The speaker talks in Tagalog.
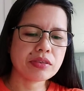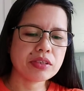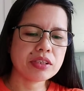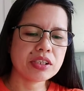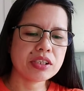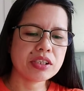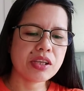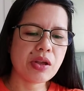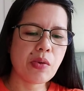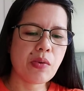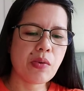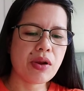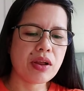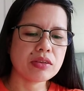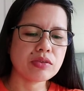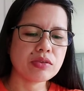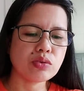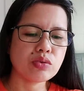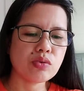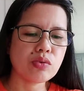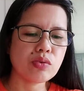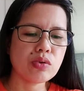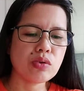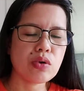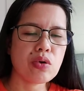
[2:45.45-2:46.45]
Kasi walang
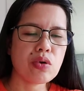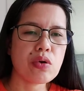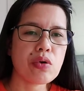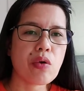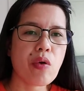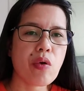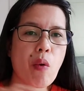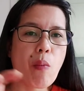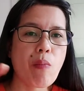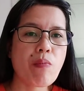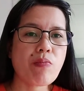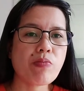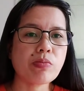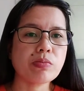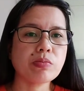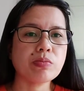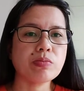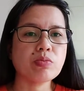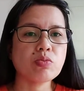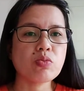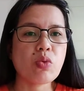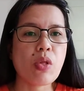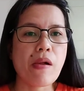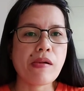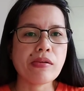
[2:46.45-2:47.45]
tulog,
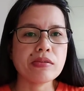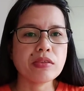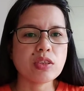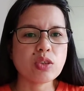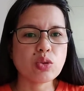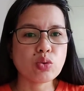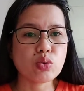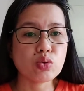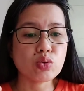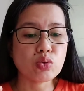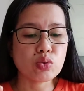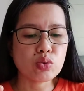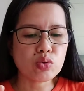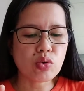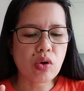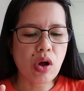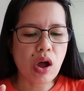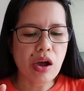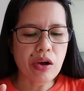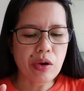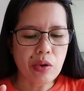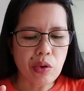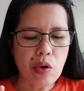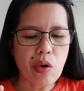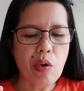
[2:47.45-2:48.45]

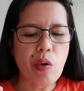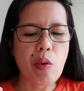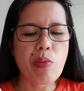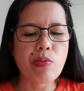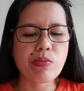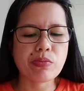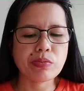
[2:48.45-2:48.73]
nagsusuka ako.